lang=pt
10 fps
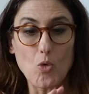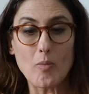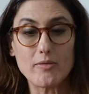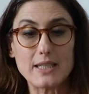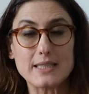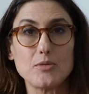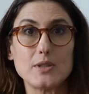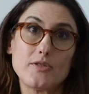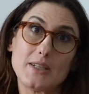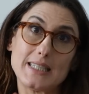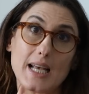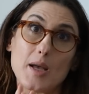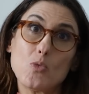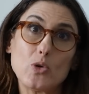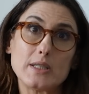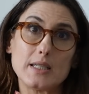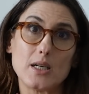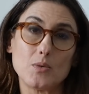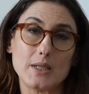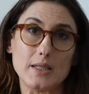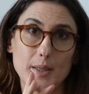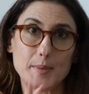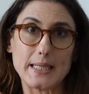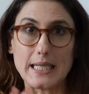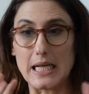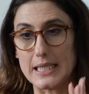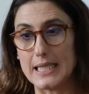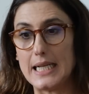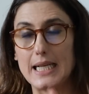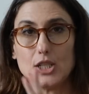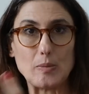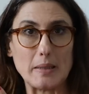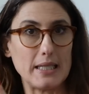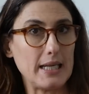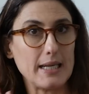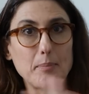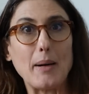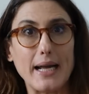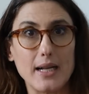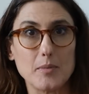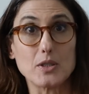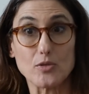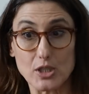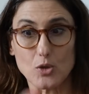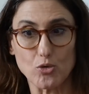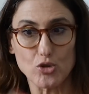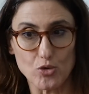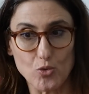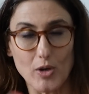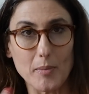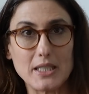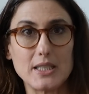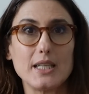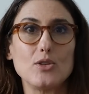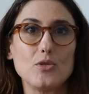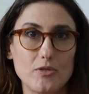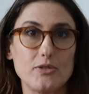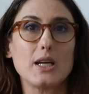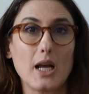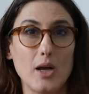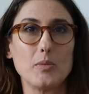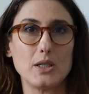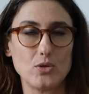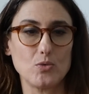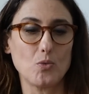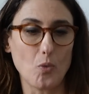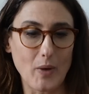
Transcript: uma vez que você fez a emulsão entre a batata, leite e manteiga, para, porque se você continua mexendo, fica realmente um